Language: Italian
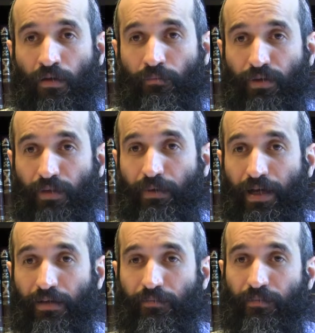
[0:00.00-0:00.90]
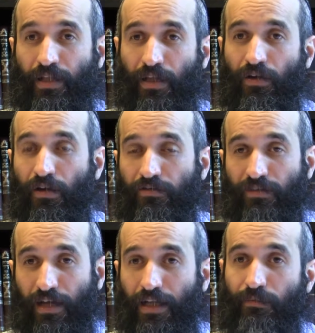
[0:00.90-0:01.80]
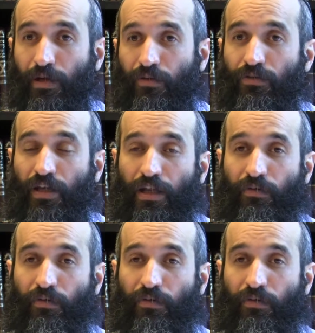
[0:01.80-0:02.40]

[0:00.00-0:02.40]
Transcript: Il problema è che la nostra anima contiene